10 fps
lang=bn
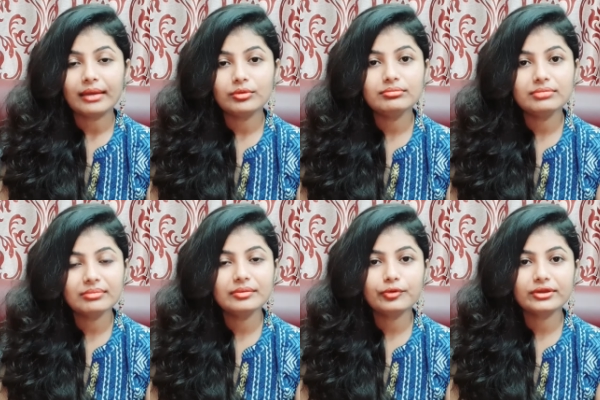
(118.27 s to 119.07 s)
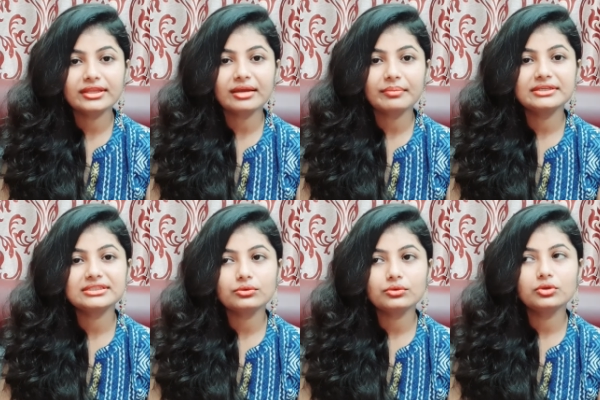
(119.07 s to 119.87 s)
এমনভাবে পড়ে থাকবে
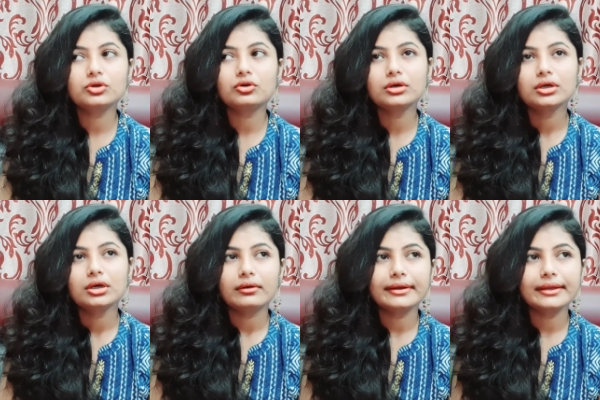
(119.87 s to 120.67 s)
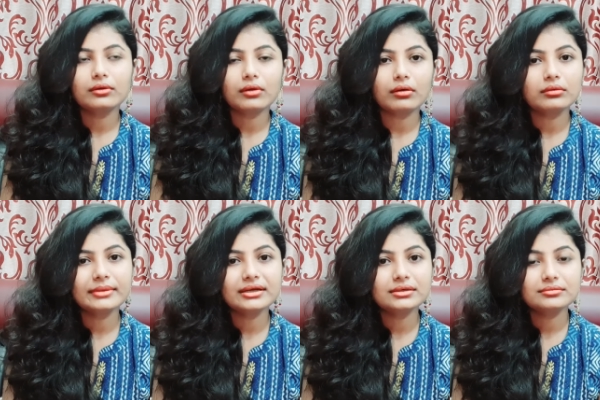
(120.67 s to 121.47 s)
যেগুলো ধরো অনেক
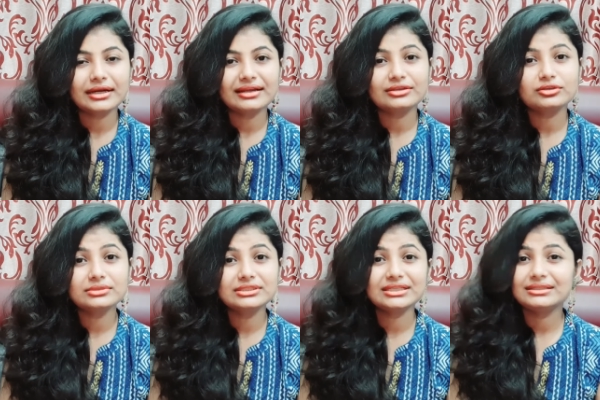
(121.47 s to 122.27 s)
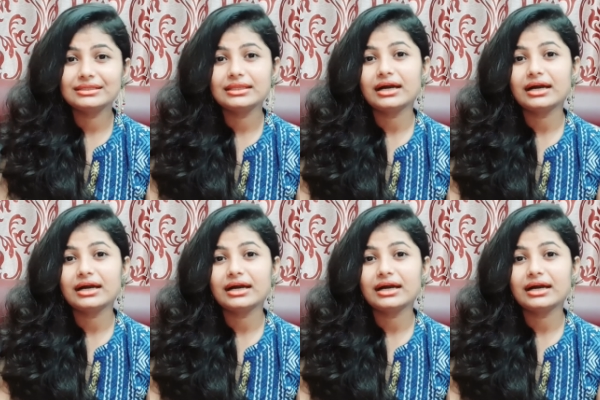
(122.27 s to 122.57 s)
রকমের মানে একদম জিদ্দি দাগ